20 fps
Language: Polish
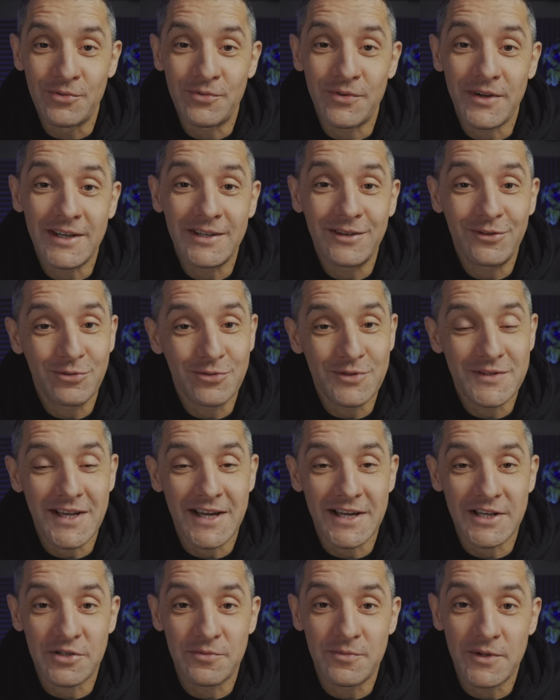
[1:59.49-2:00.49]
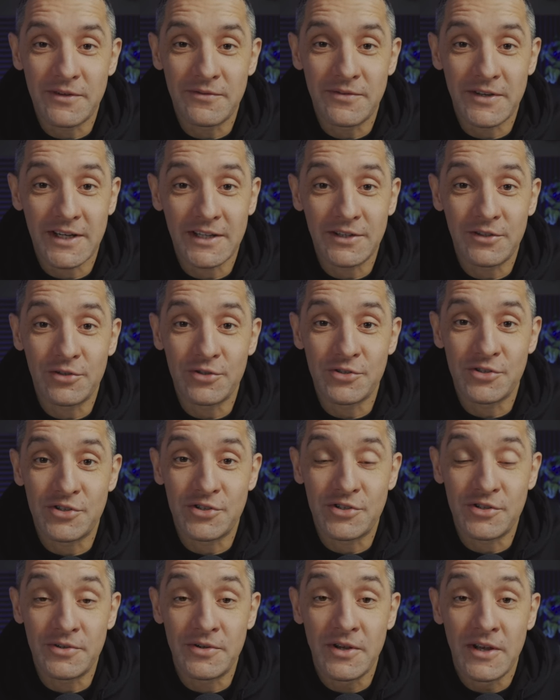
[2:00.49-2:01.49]
w entuzjazmie, w
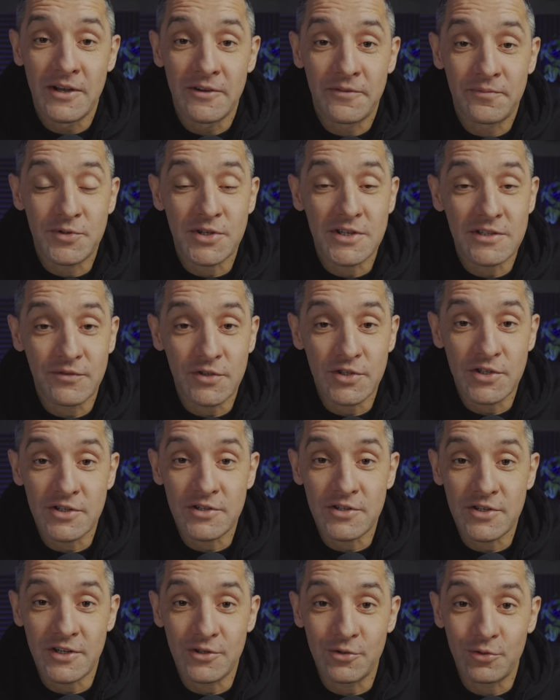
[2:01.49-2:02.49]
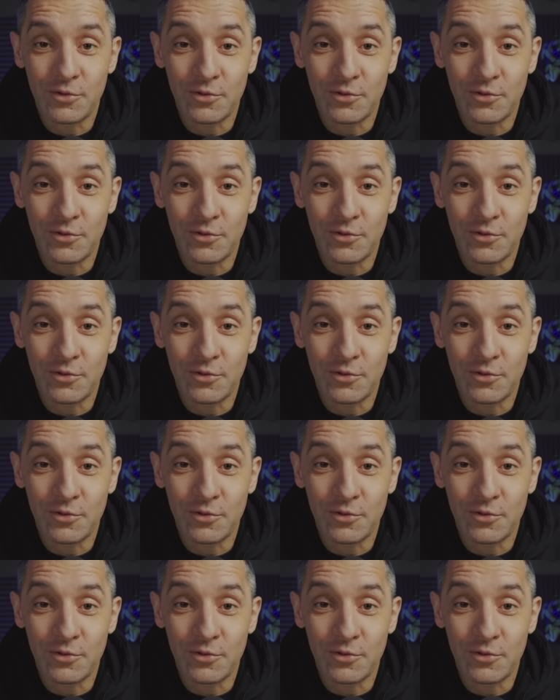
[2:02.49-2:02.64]
radości, w przezwyciężeniu